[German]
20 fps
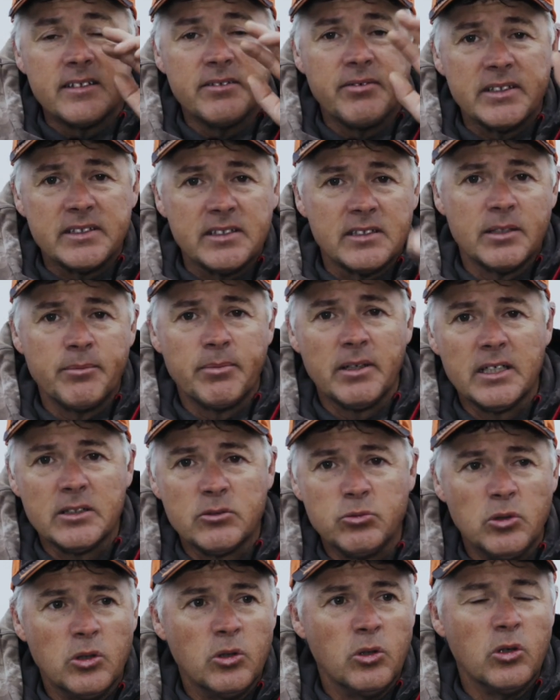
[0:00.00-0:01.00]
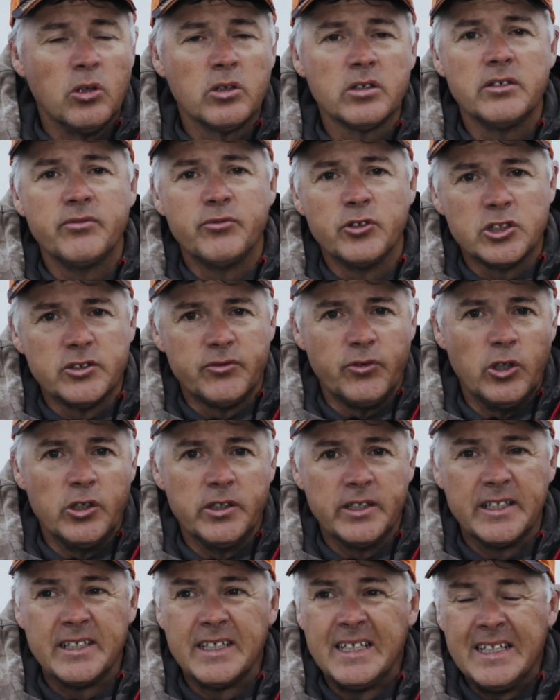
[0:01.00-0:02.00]
die Wassertemperatur hoch, die Fische
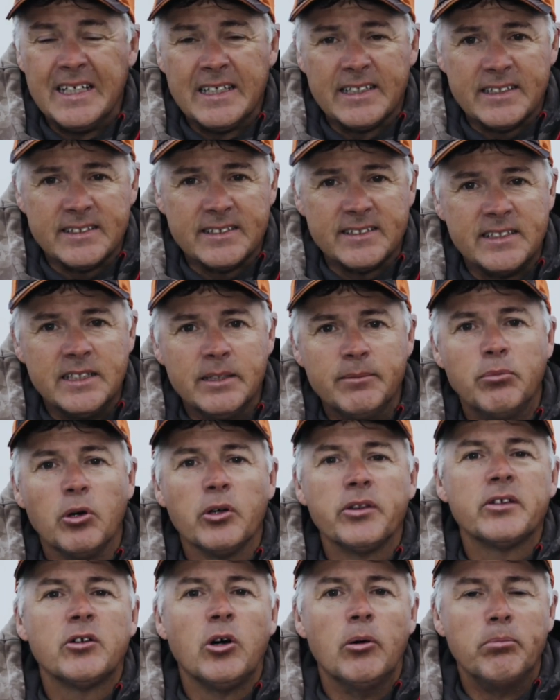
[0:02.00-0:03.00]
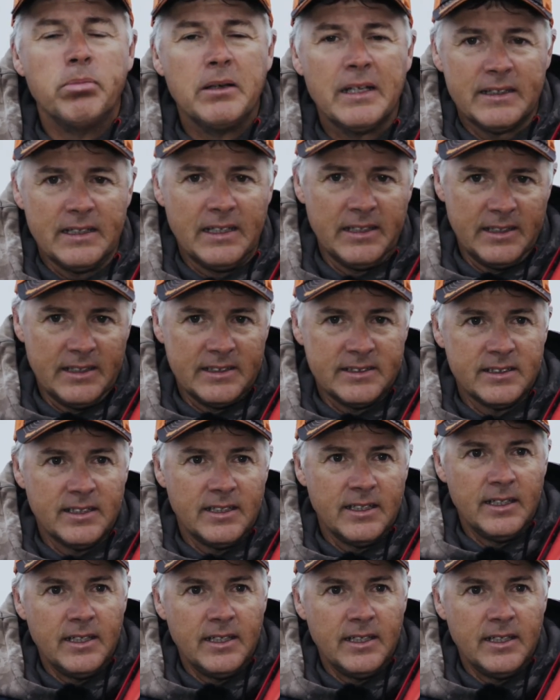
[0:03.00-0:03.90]
wollen nicht. Das ist hier im Bodden komplett anders.